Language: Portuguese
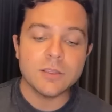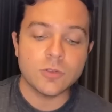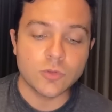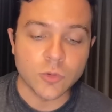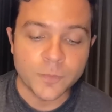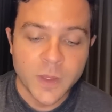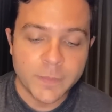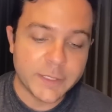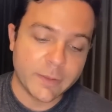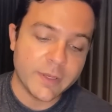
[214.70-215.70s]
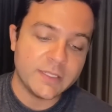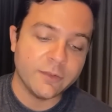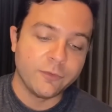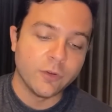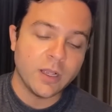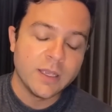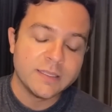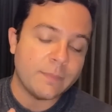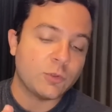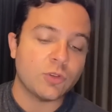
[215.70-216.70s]
isso, principalmente se for,
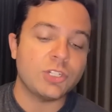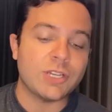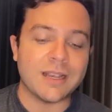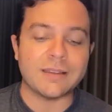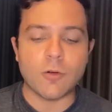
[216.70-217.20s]
se a pessoa achar que está